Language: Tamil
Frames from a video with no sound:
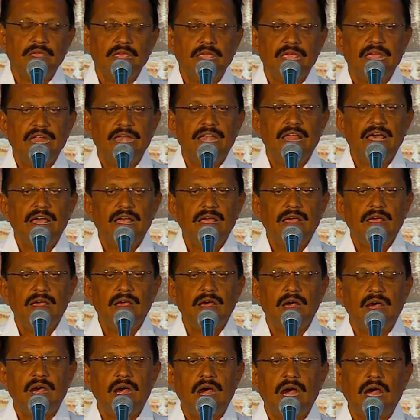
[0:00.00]
ஏன்னா
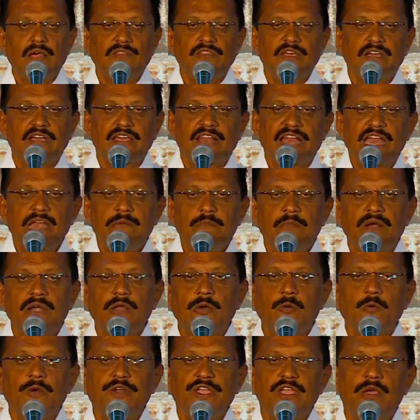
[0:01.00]
அந்த கிரைண்ட்
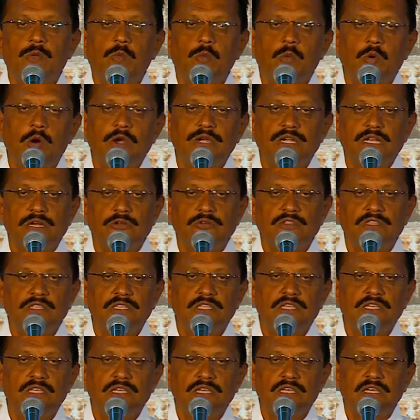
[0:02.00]
பண்ணக்கூடிய மோட்டர் வந்து
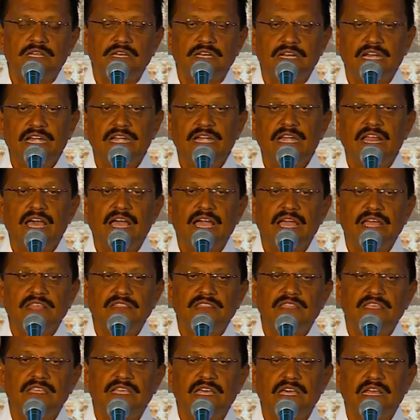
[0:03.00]

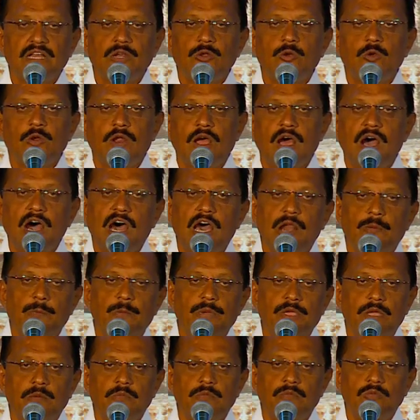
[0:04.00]
ரெண்டாயிரத்தி இரநூறு
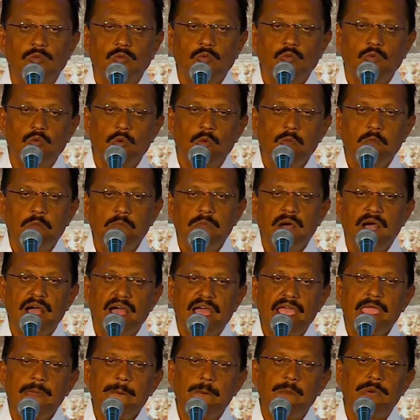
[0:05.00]
ஆர்பிஎம் ரொம்ப
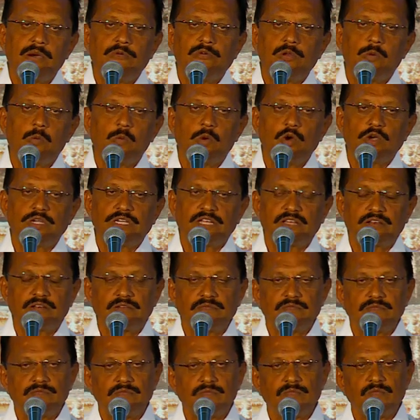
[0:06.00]
ஹை பவர் மோட்டர்
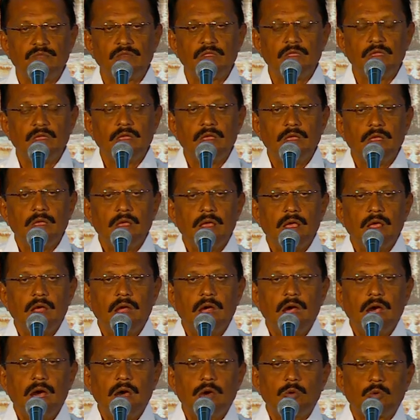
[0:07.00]

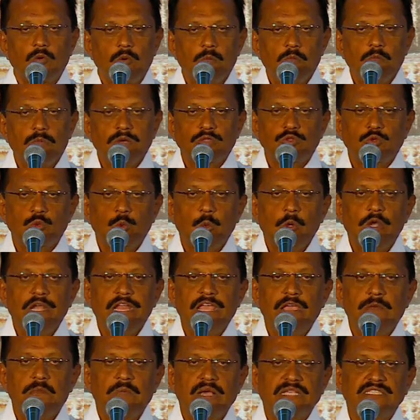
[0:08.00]
ரொம்ப
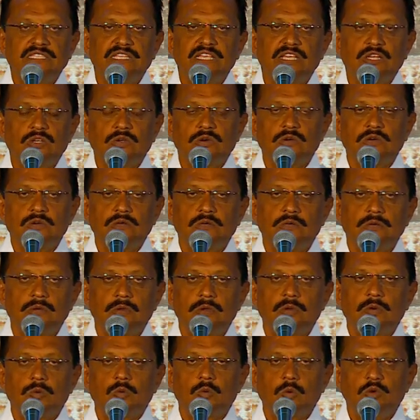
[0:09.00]
துல்லியமாக செய்யணும்
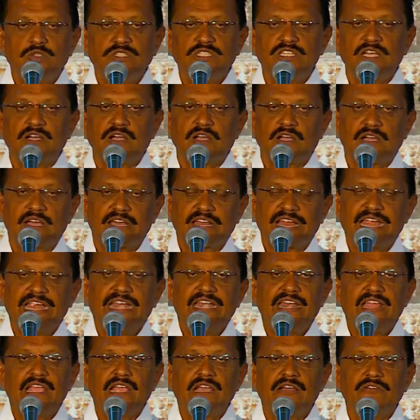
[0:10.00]
கொஞ்சம்
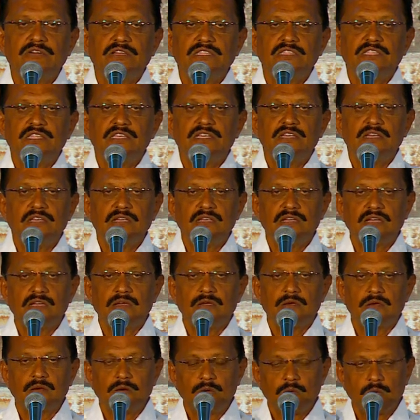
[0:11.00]
கிரைண்டிங்கை வந்து
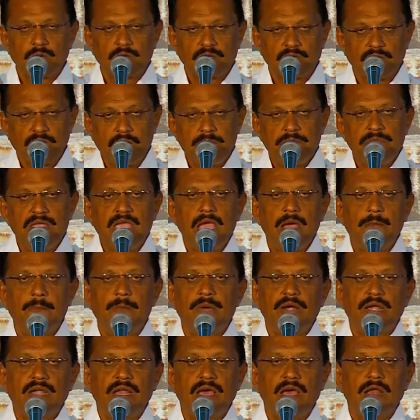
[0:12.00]
கம்மியாக
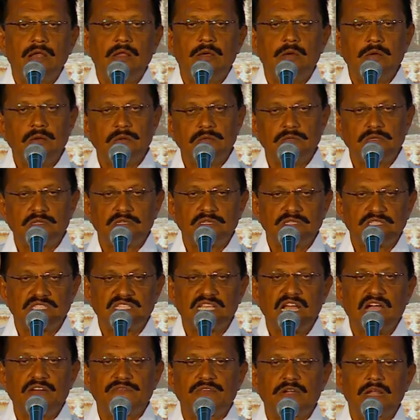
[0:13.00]
பண்ணாலும்
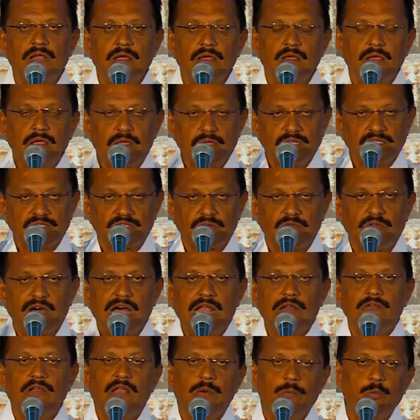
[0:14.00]
ஷாஃப்ட்
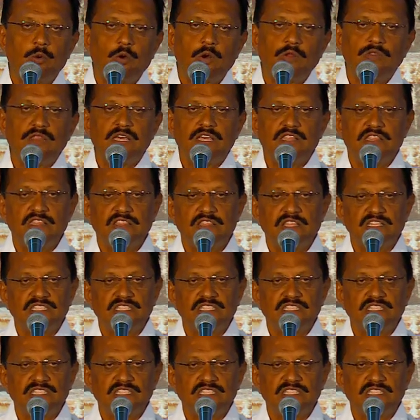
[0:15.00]
வால்வில் பொருந்தாது இந்த